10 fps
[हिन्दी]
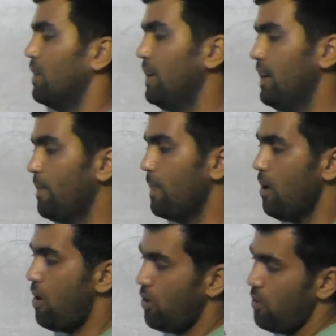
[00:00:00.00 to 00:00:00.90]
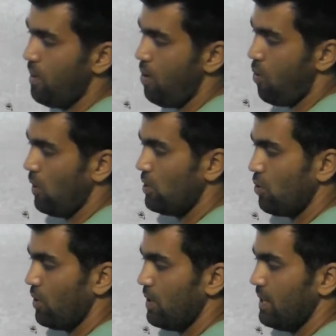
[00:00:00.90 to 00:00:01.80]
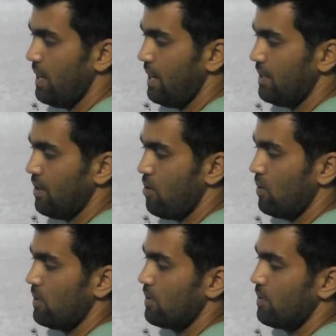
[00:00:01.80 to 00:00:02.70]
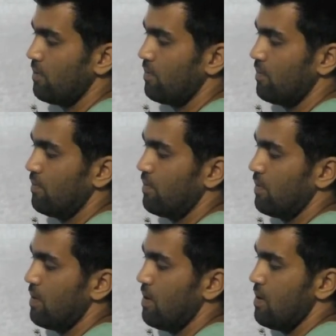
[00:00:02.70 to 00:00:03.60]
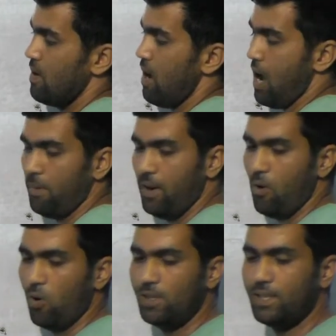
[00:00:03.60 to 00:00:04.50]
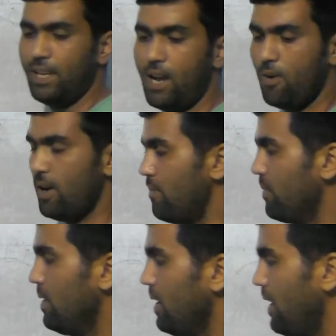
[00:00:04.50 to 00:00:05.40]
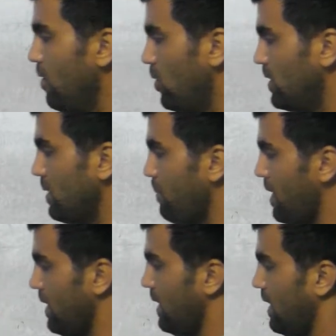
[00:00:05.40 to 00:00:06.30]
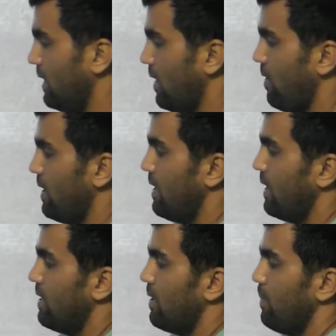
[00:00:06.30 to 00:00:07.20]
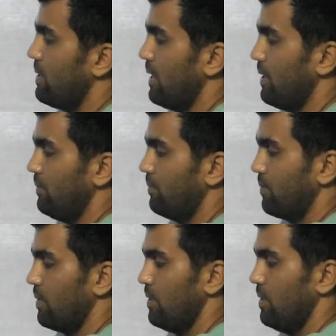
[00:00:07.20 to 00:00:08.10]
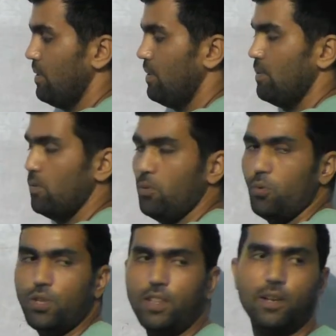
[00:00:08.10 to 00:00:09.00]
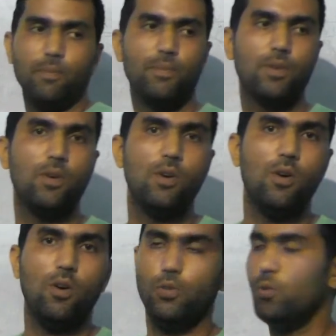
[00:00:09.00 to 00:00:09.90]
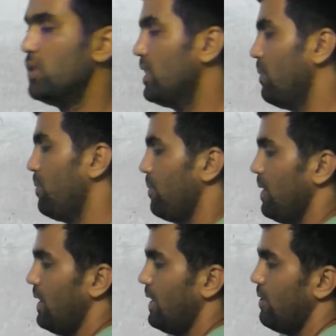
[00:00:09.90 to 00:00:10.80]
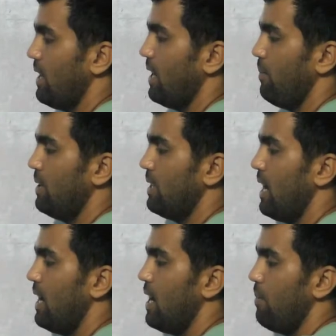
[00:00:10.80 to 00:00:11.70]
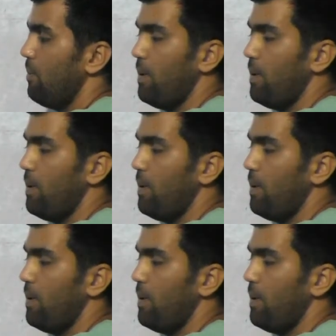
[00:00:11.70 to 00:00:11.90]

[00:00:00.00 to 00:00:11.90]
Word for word: ठीक है और उनमें होल छोड़ दी जाएंगे ऐसे होल्स अब इन होल से क्या होगा इन होल से पानी निकलता हुआ इधर की तरफ आ जाएगा दूसरी तरफ दूसरी तरफ इकट्ठा हो जाएगा भर जाएगा यहाँ पे